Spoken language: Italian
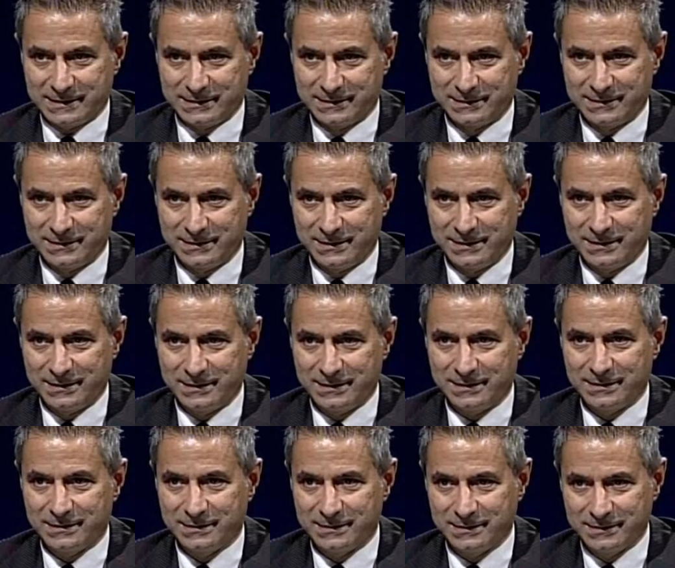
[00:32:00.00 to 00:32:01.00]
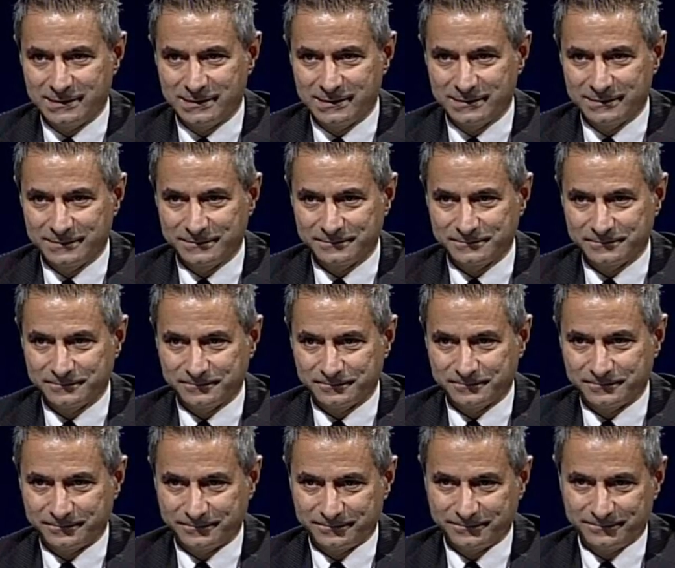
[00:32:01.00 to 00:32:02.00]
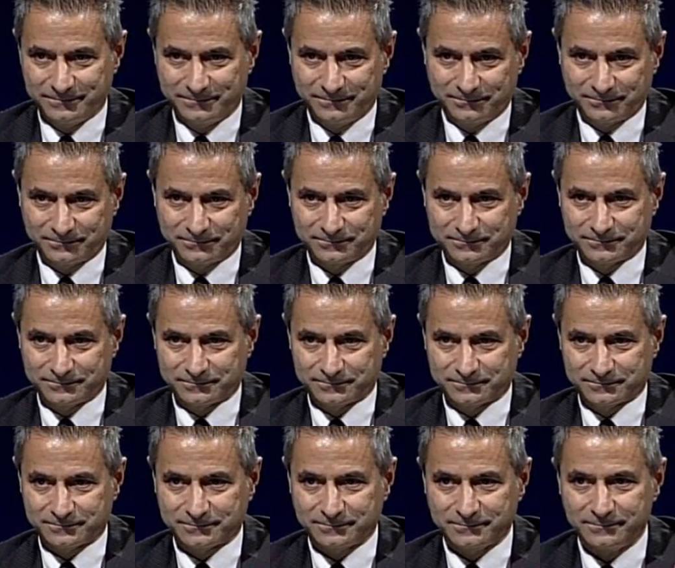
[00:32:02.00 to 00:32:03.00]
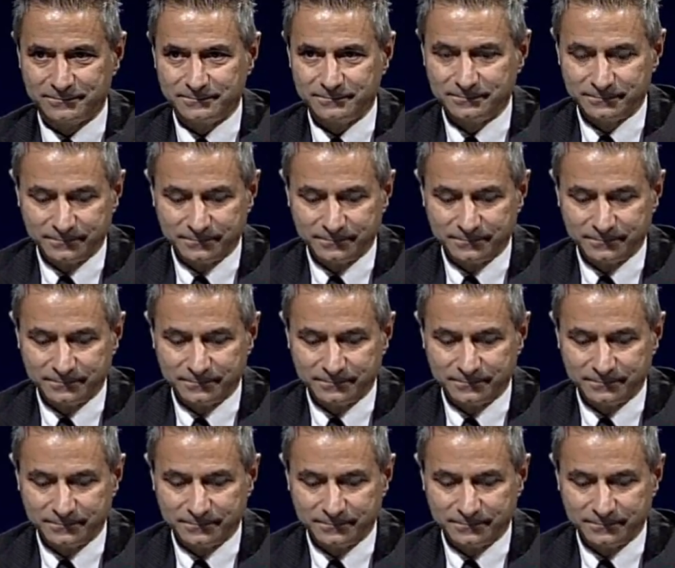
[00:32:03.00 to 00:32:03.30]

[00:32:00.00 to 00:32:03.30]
se, se, alcuni medici che lavorano all'interno dell'ospedale,